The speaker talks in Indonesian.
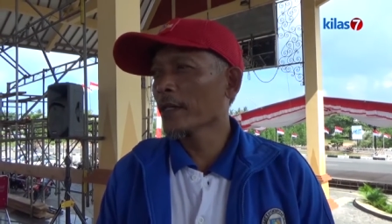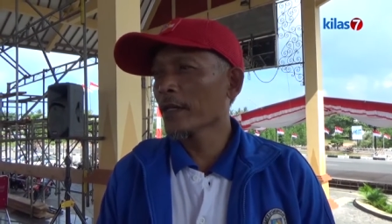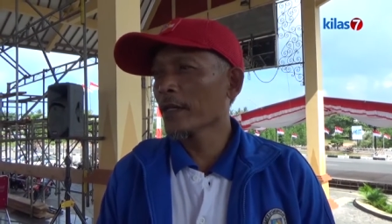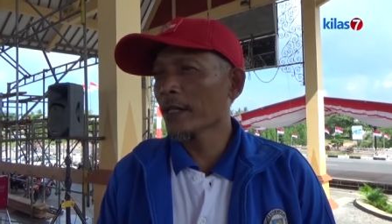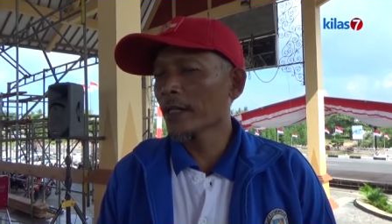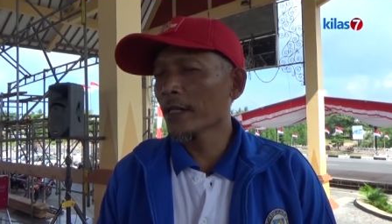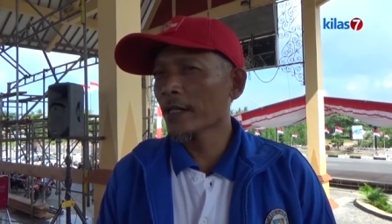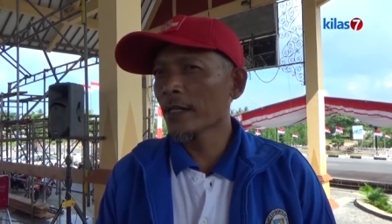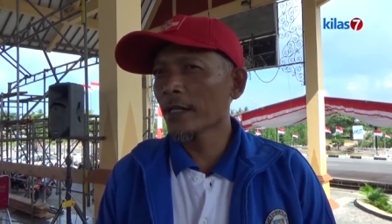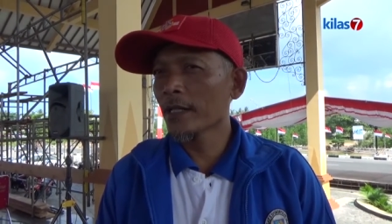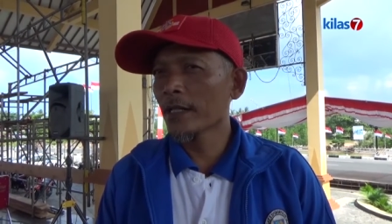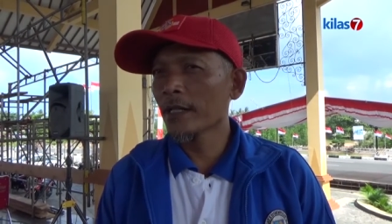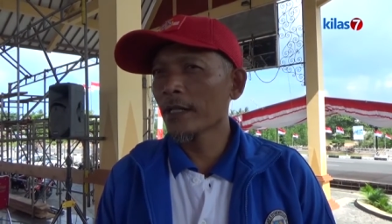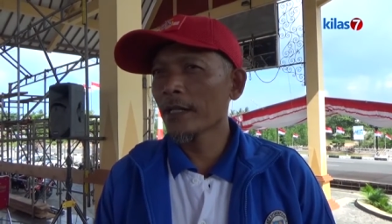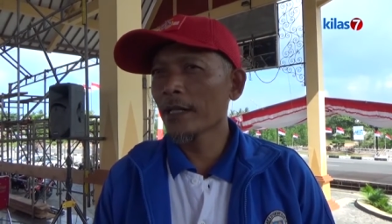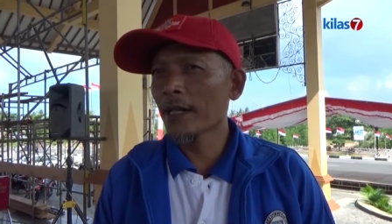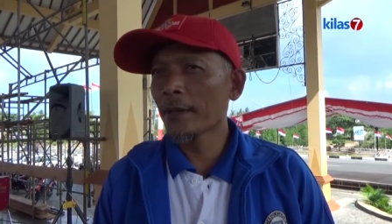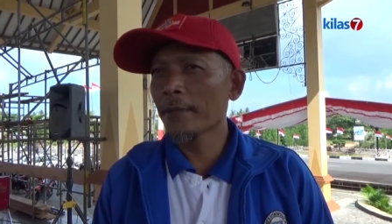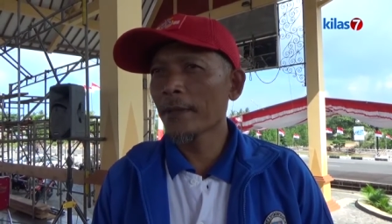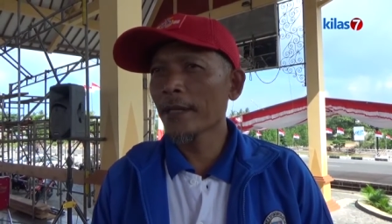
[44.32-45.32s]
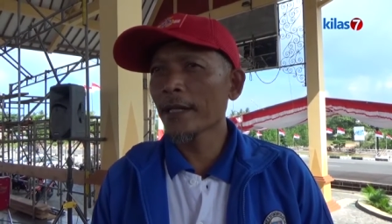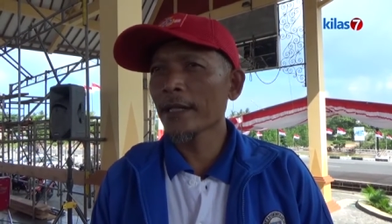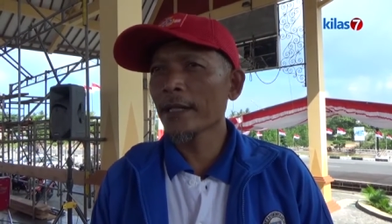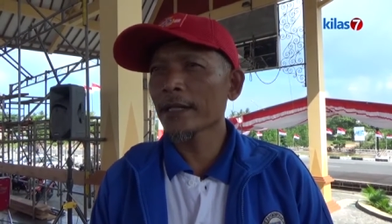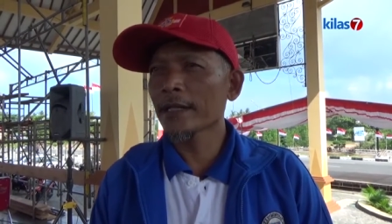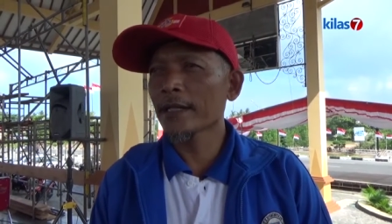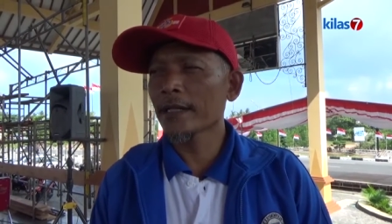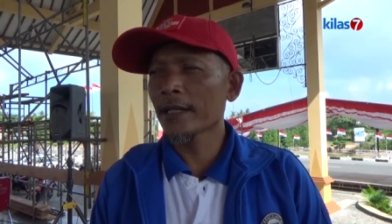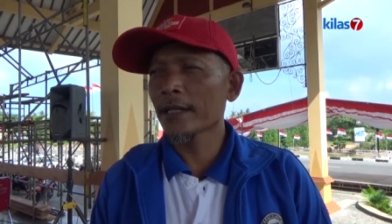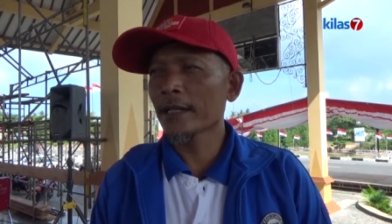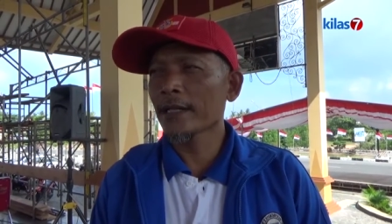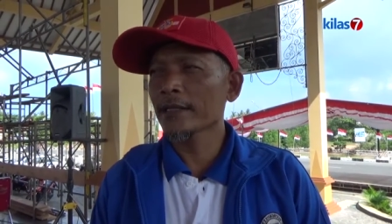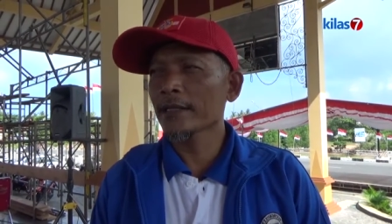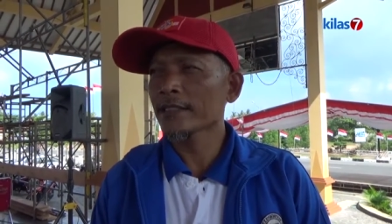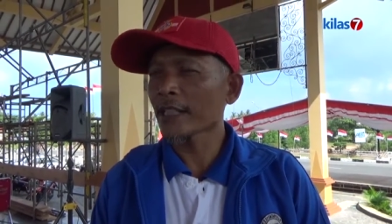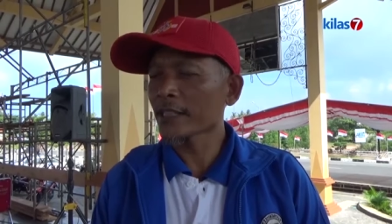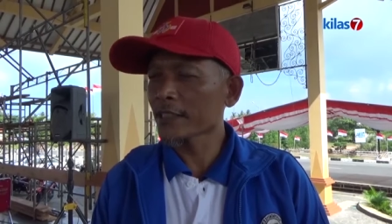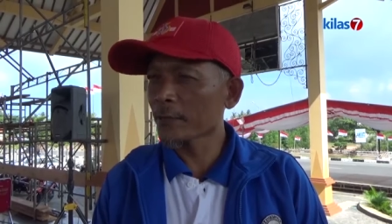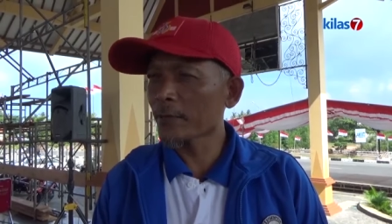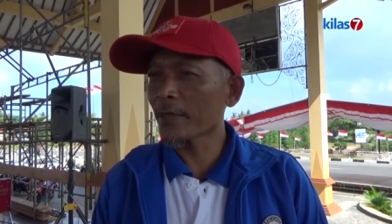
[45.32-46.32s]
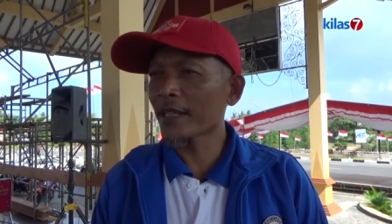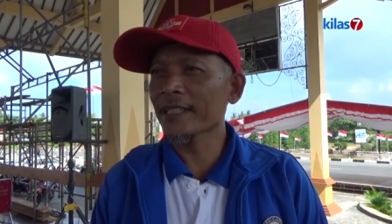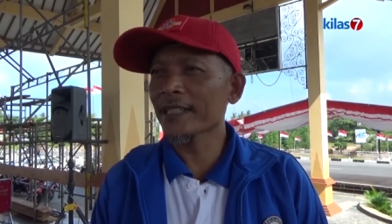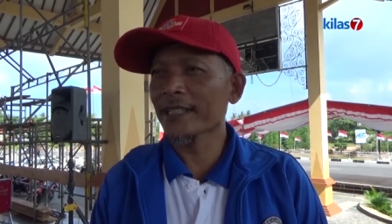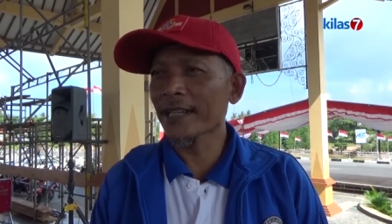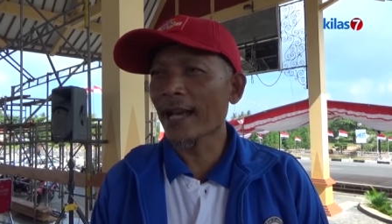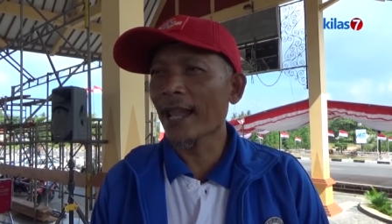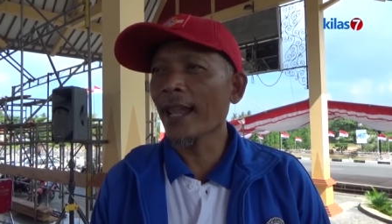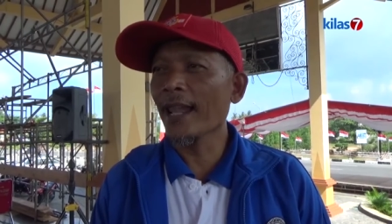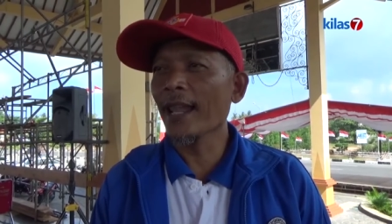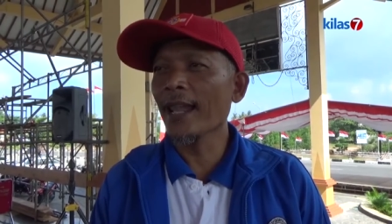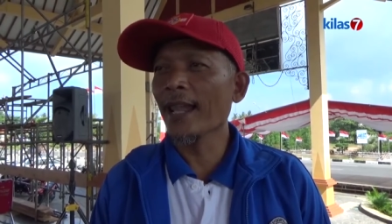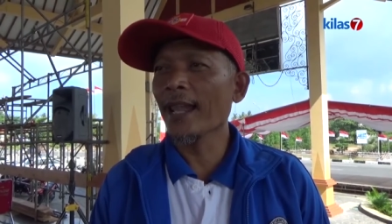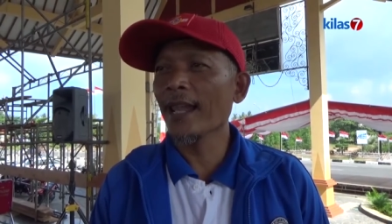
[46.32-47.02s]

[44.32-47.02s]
uh, apa eh, instansi vertikal